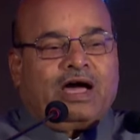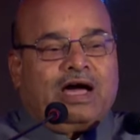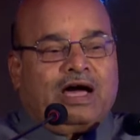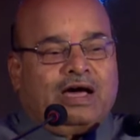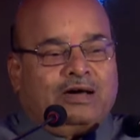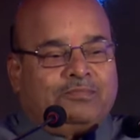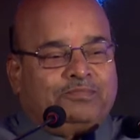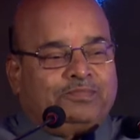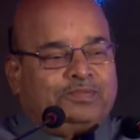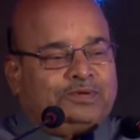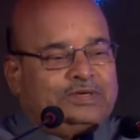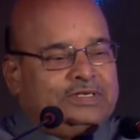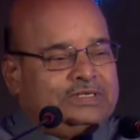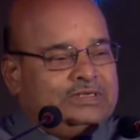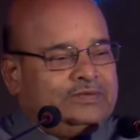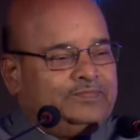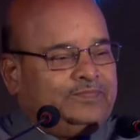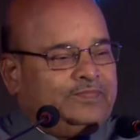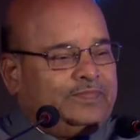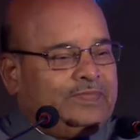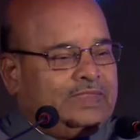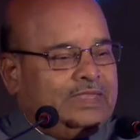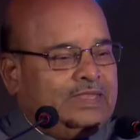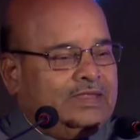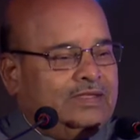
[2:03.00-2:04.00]
आप
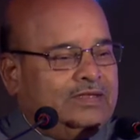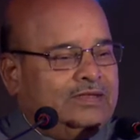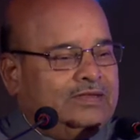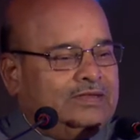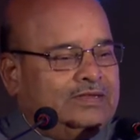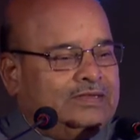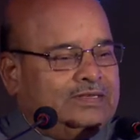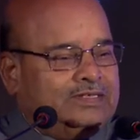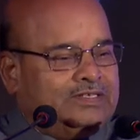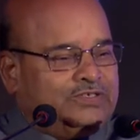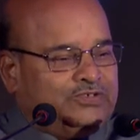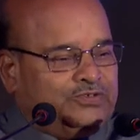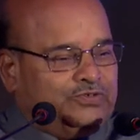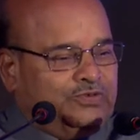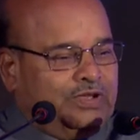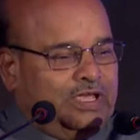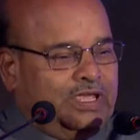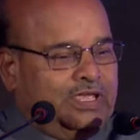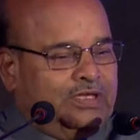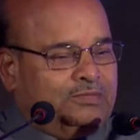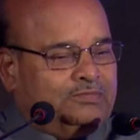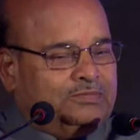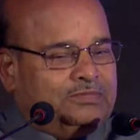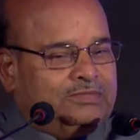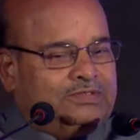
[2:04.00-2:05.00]

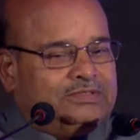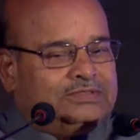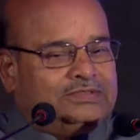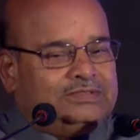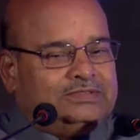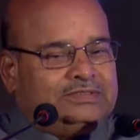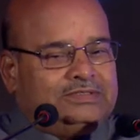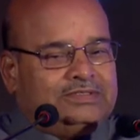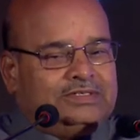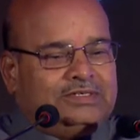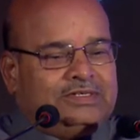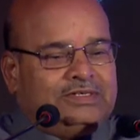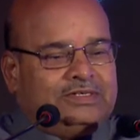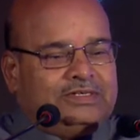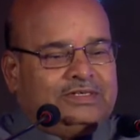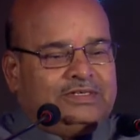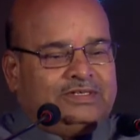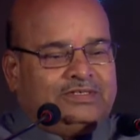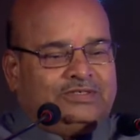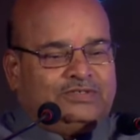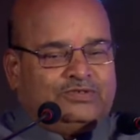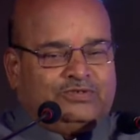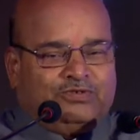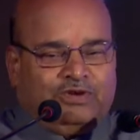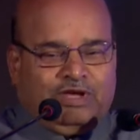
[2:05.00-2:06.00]
स्वयं
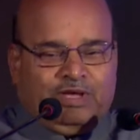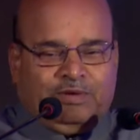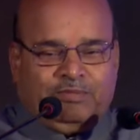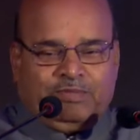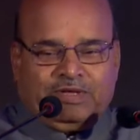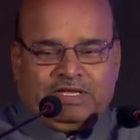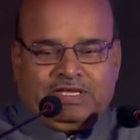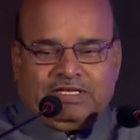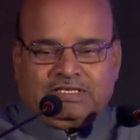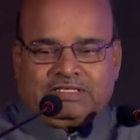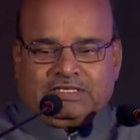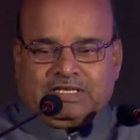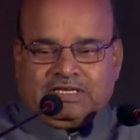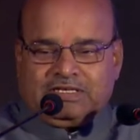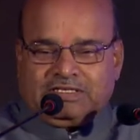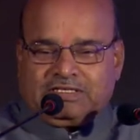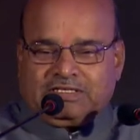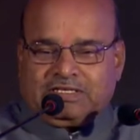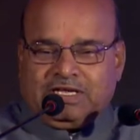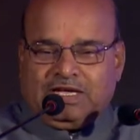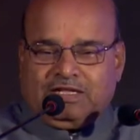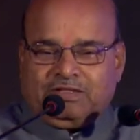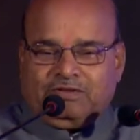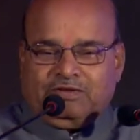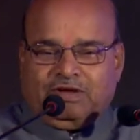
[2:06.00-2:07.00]
स्वयं की
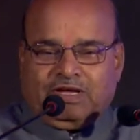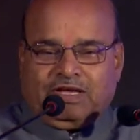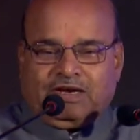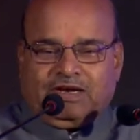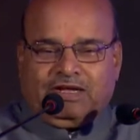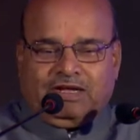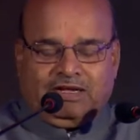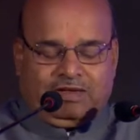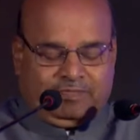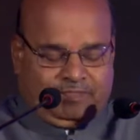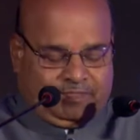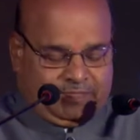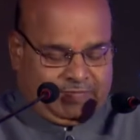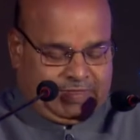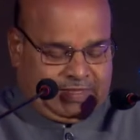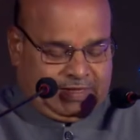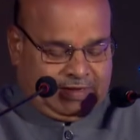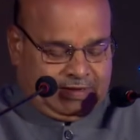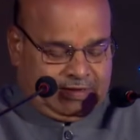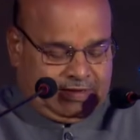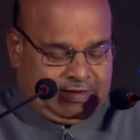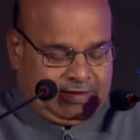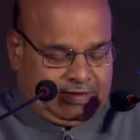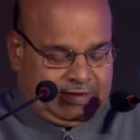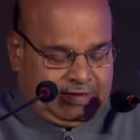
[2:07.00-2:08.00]
संस्था द्वारा
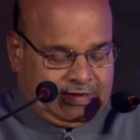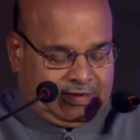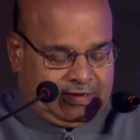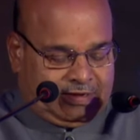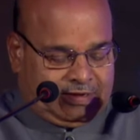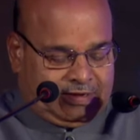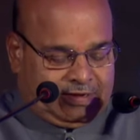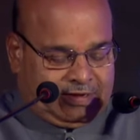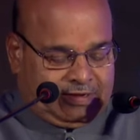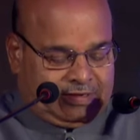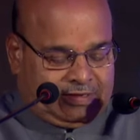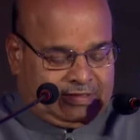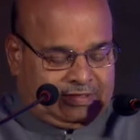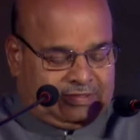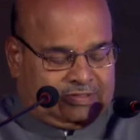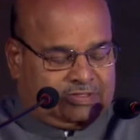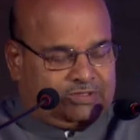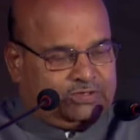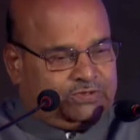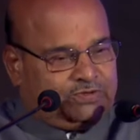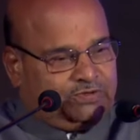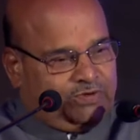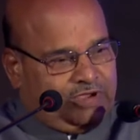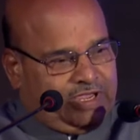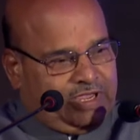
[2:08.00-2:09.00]

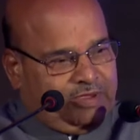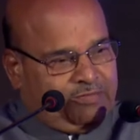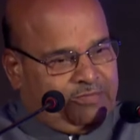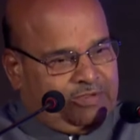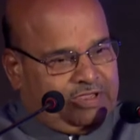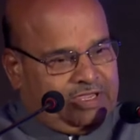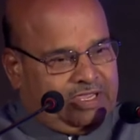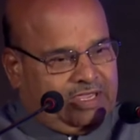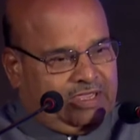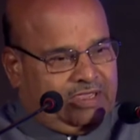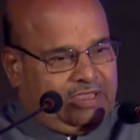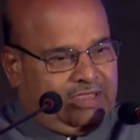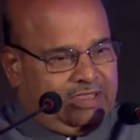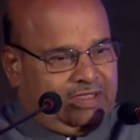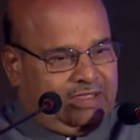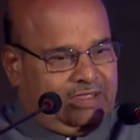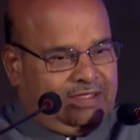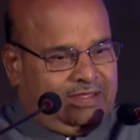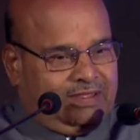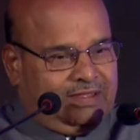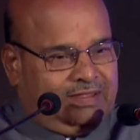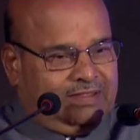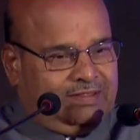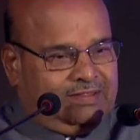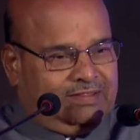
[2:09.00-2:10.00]
स्वयं के
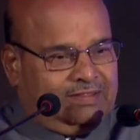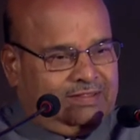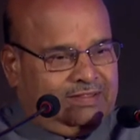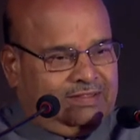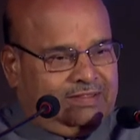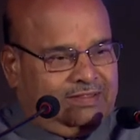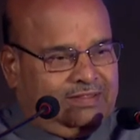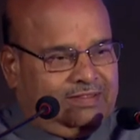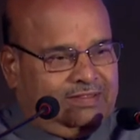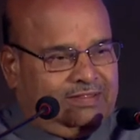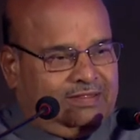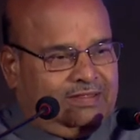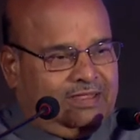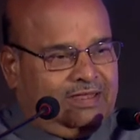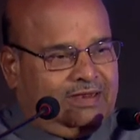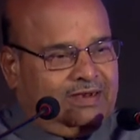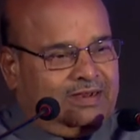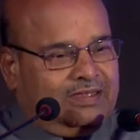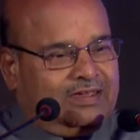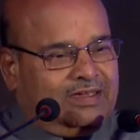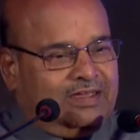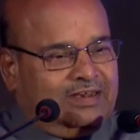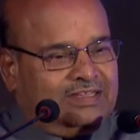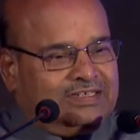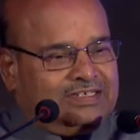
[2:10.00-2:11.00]
धन
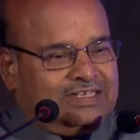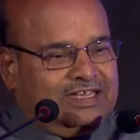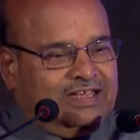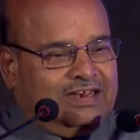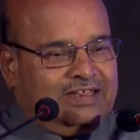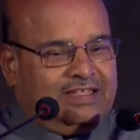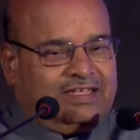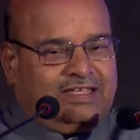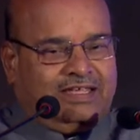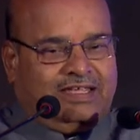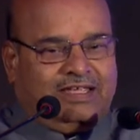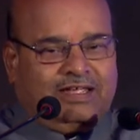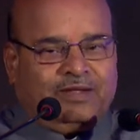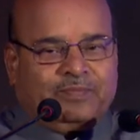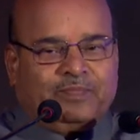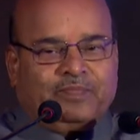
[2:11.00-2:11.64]
खर्च करके